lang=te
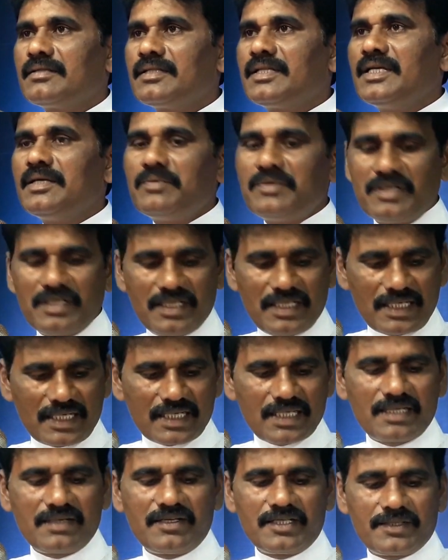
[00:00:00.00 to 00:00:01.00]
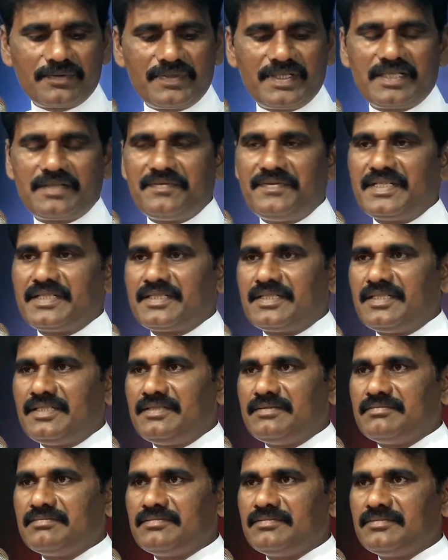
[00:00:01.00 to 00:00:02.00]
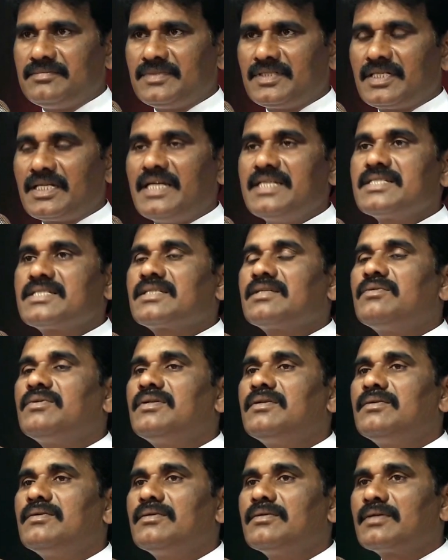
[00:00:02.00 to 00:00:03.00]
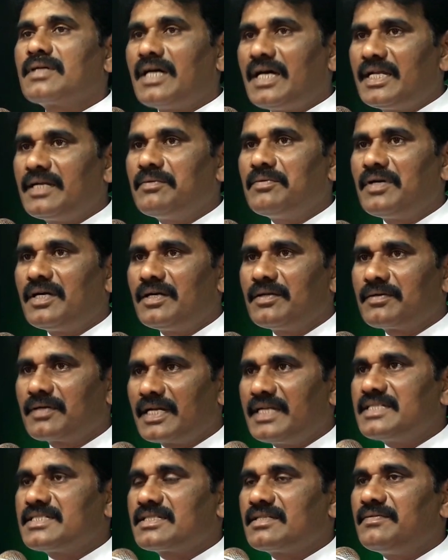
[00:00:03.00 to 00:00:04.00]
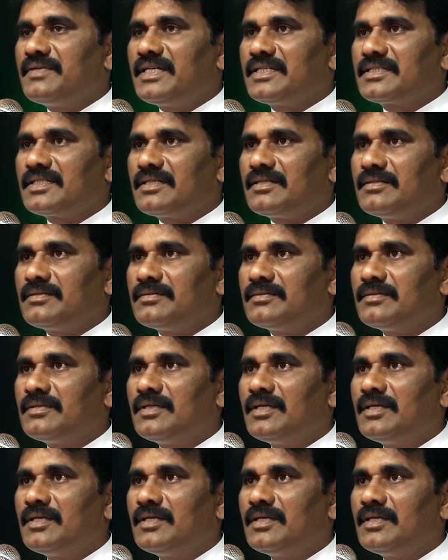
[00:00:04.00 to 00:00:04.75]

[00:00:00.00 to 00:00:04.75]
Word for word: దేవుణ్ణి ఎరగనటువంటి వ్యక్తి క్రైస్తవుడు కానివాడు క్రైస్తవేతరుడు